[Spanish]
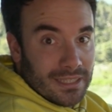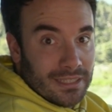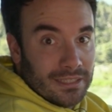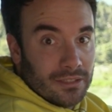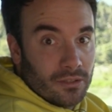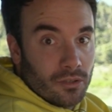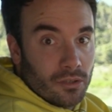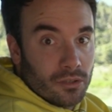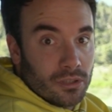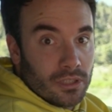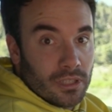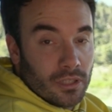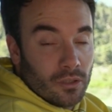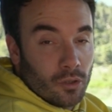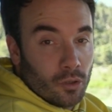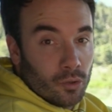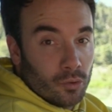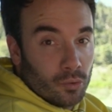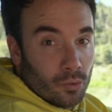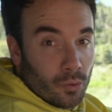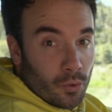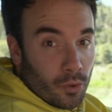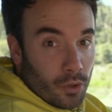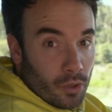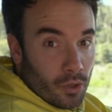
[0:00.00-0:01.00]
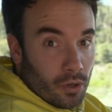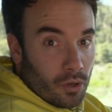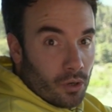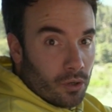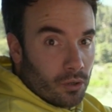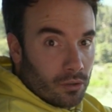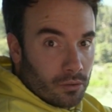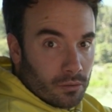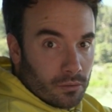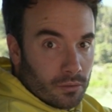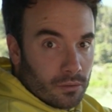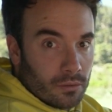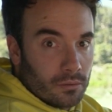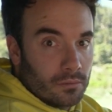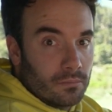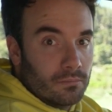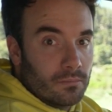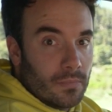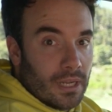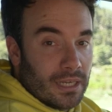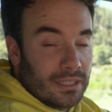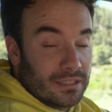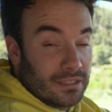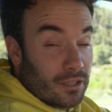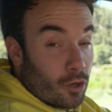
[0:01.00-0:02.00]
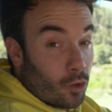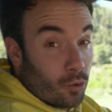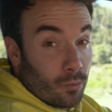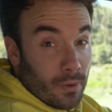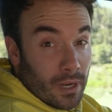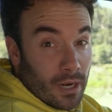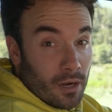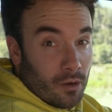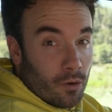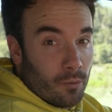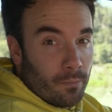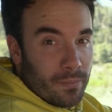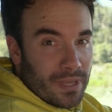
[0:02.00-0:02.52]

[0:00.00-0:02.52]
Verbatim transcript: litros en conducción extraurbana, ¿no?